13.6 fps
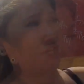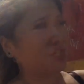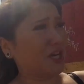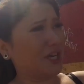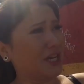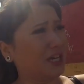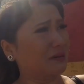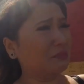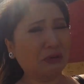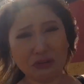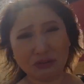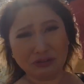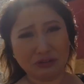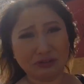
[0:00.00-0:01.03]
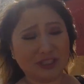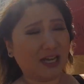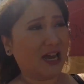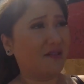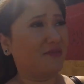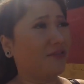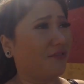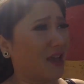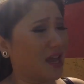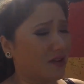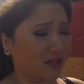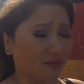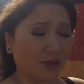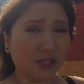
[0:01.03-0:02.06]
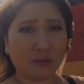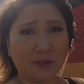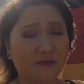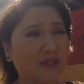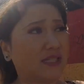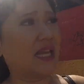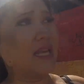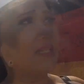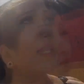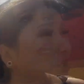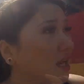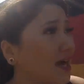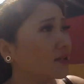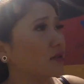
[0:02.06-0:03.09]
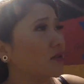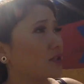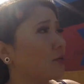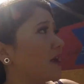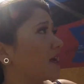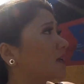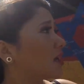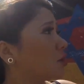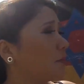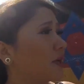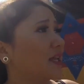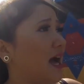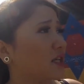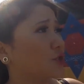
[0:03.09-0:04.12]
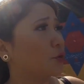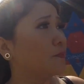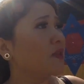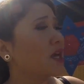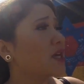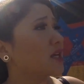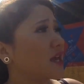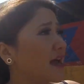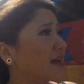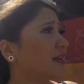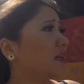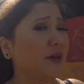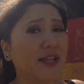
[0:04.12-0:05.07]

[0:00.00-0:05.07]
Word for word: Achar aquele muro, sabe? Feio, tava mostrando pra vocês. E do lado do iceberg tem o um pedaço, que é aquele